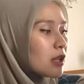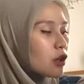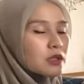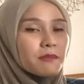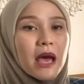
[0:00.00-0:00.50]

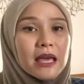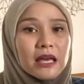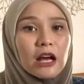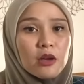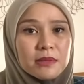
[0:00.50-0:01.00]
terus bayi
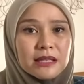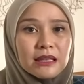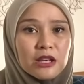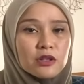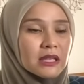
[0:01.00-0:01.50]
kalau bisa
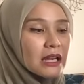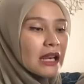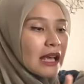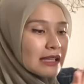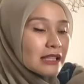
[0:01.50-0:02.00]
tidur
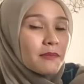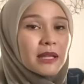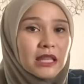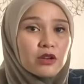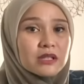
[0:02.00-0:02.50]
sendiri kasih
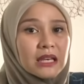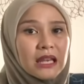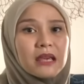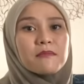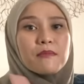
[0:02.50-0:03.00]
tempat tidur
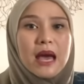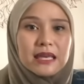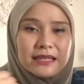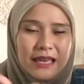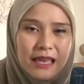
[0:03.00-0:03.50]
sendiri
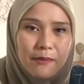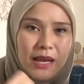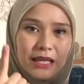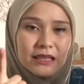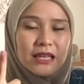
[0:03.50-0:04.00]
bayinya
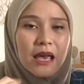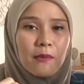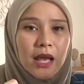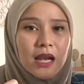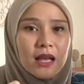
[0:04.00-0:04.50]
nyaman kita
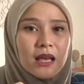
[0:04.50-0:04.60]
nyaman